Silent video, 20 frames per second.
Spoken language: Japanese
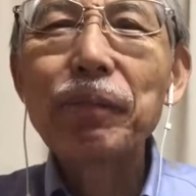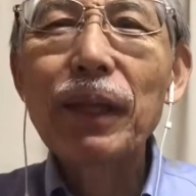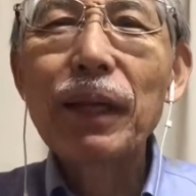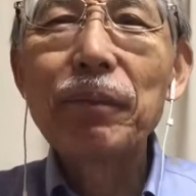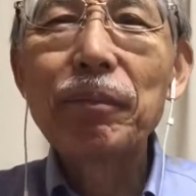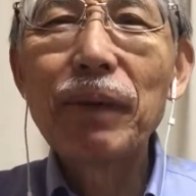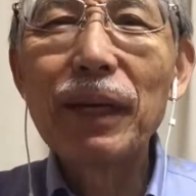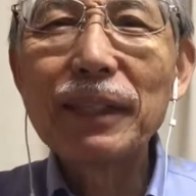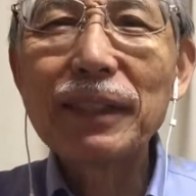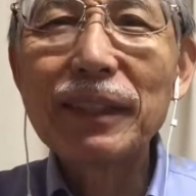
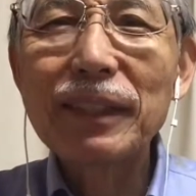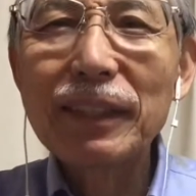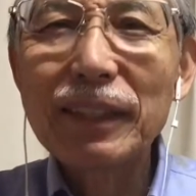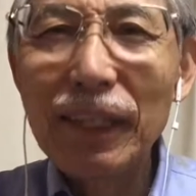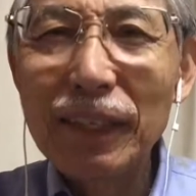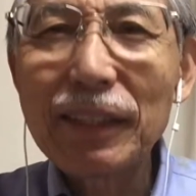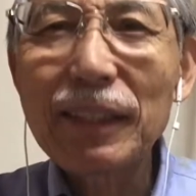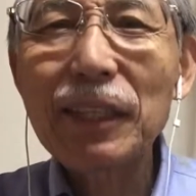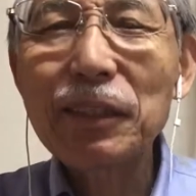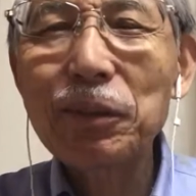まあ、
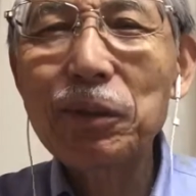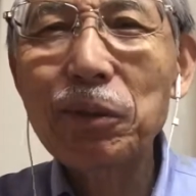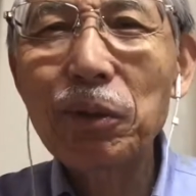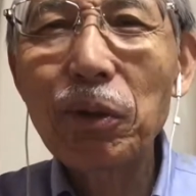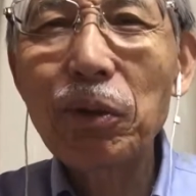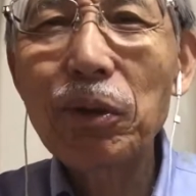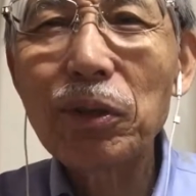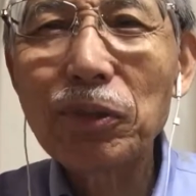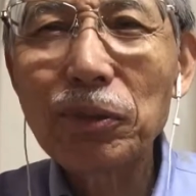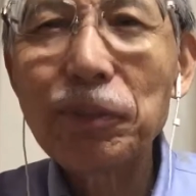チャンネル
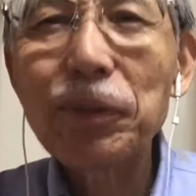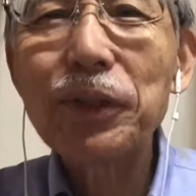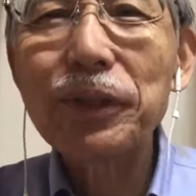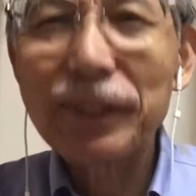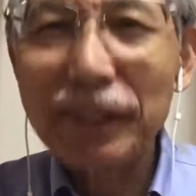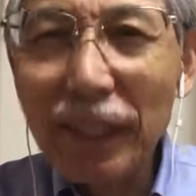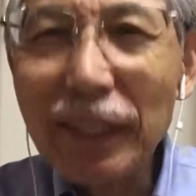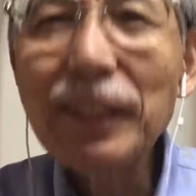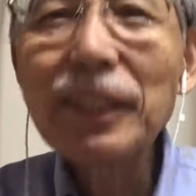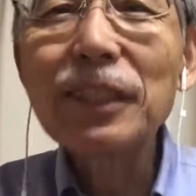登録も
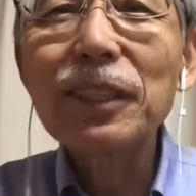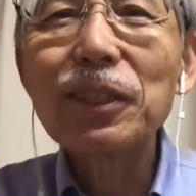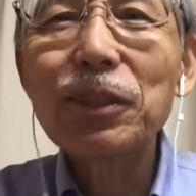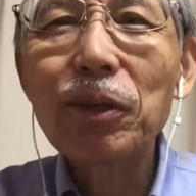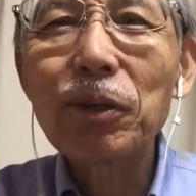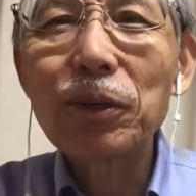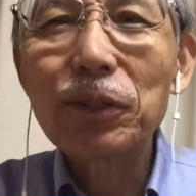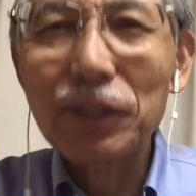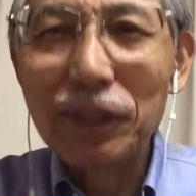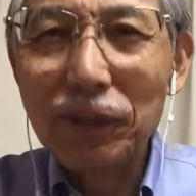ぜひよ
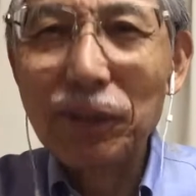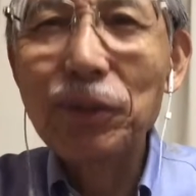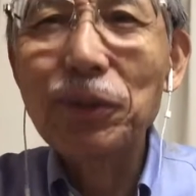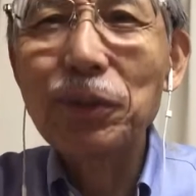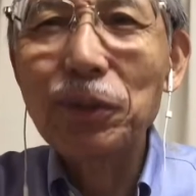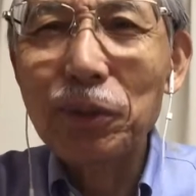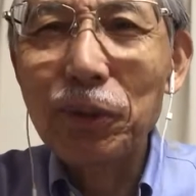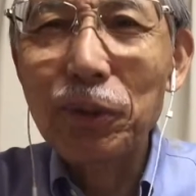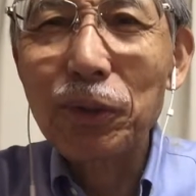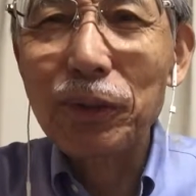ろしくとい
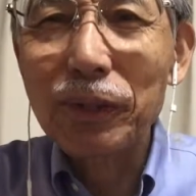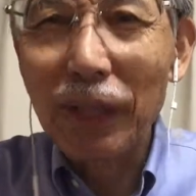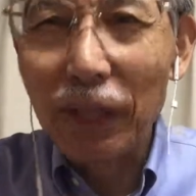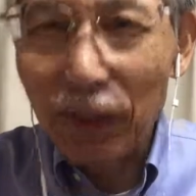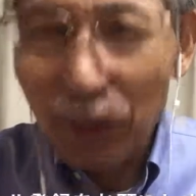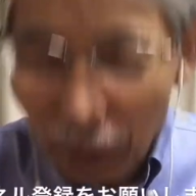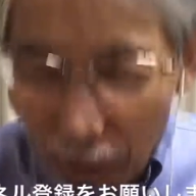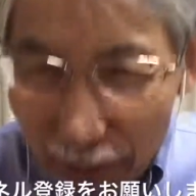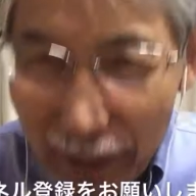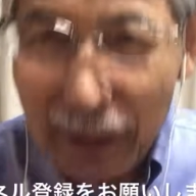うことで
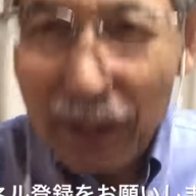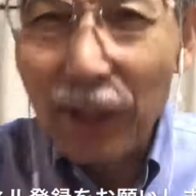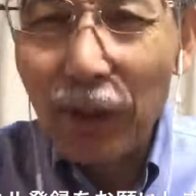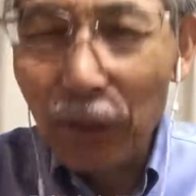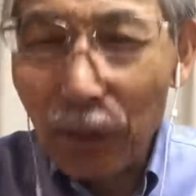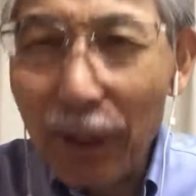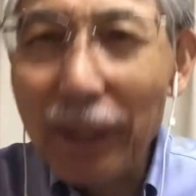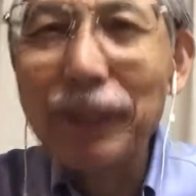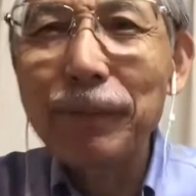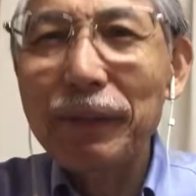これで終
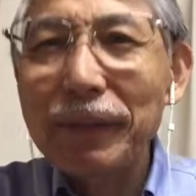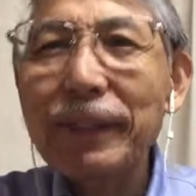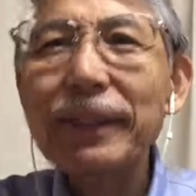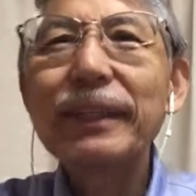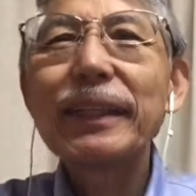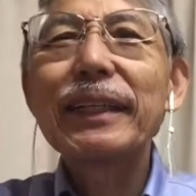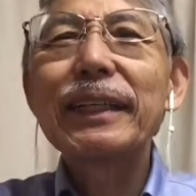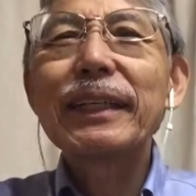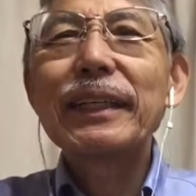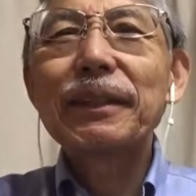わります。
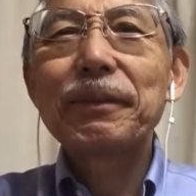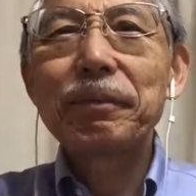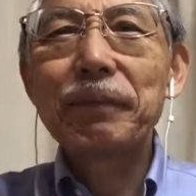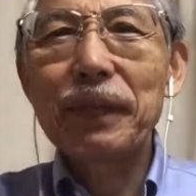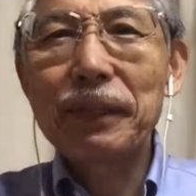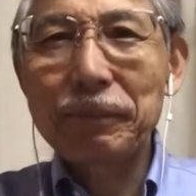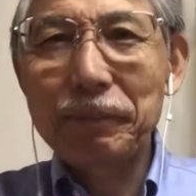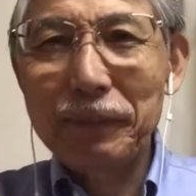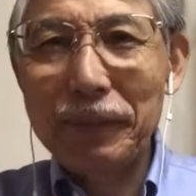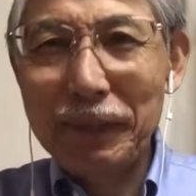ま
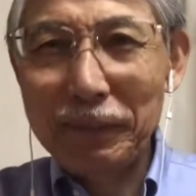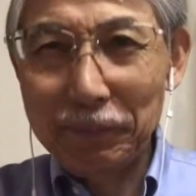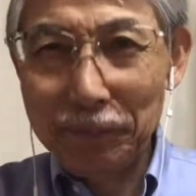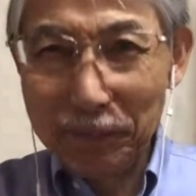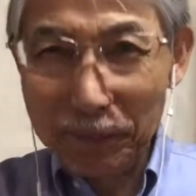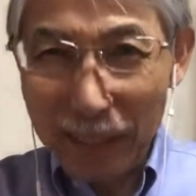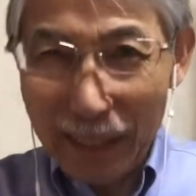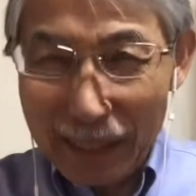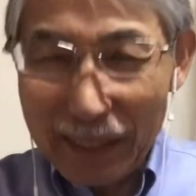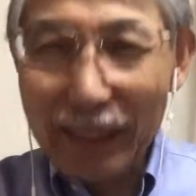あ、本
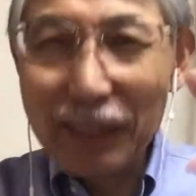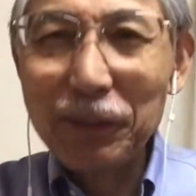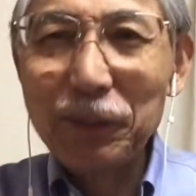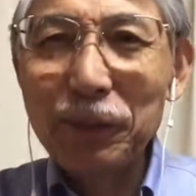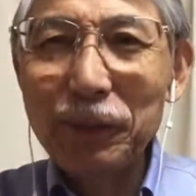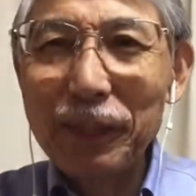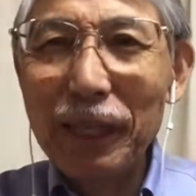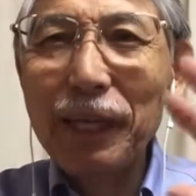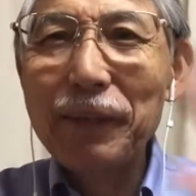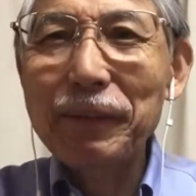当ありがとうご
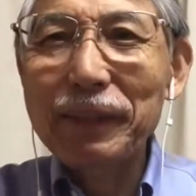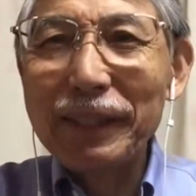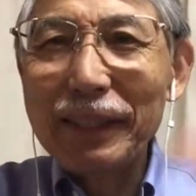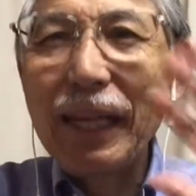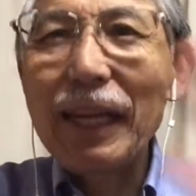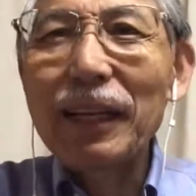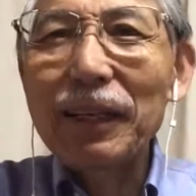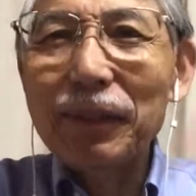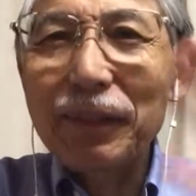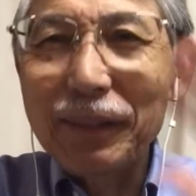ざいました。
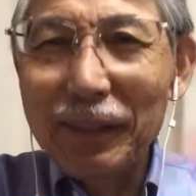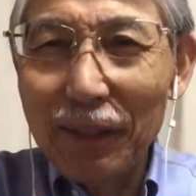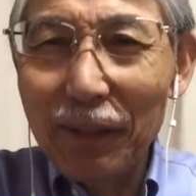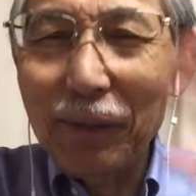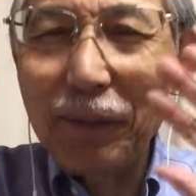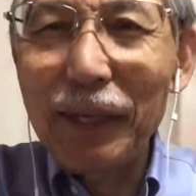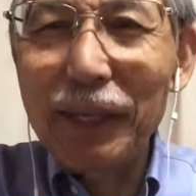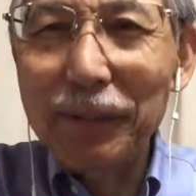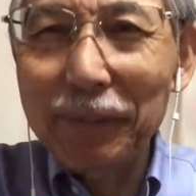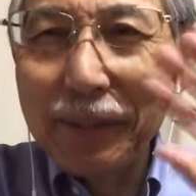これで終
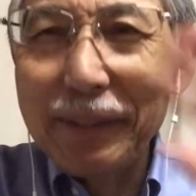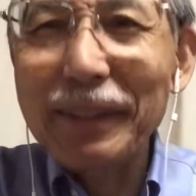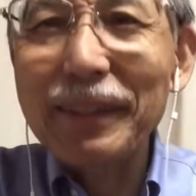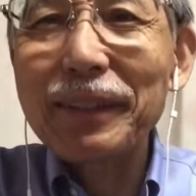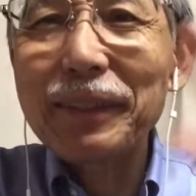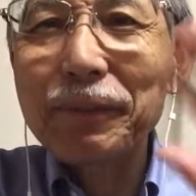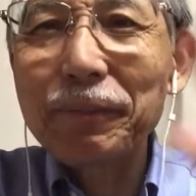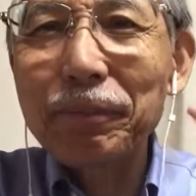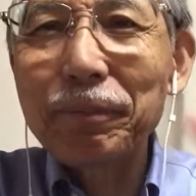わります。